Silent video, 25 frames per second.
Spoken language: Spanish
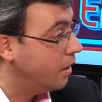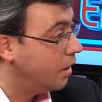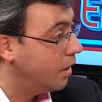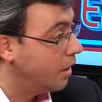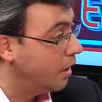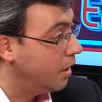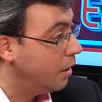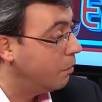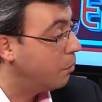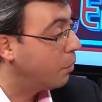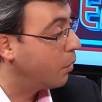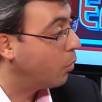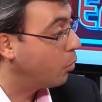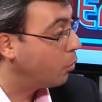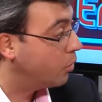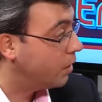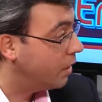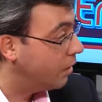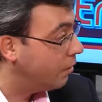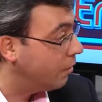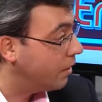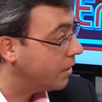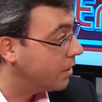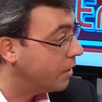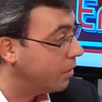eh,
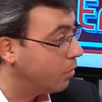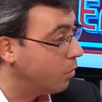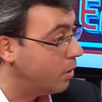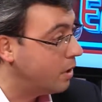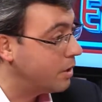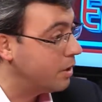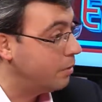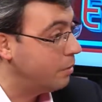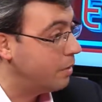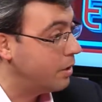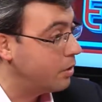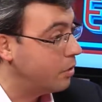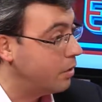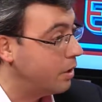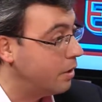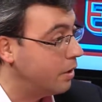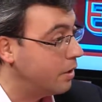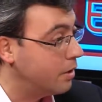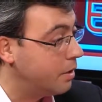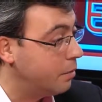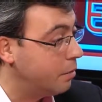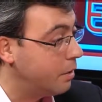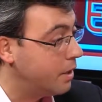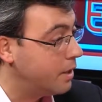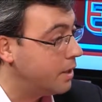productivas y todas las
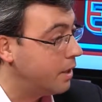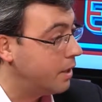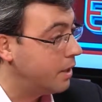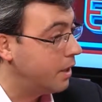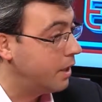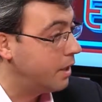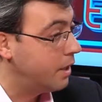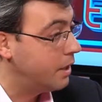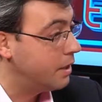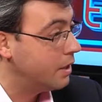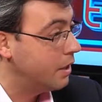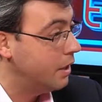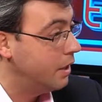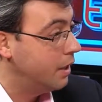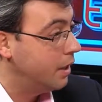inversiones empresariales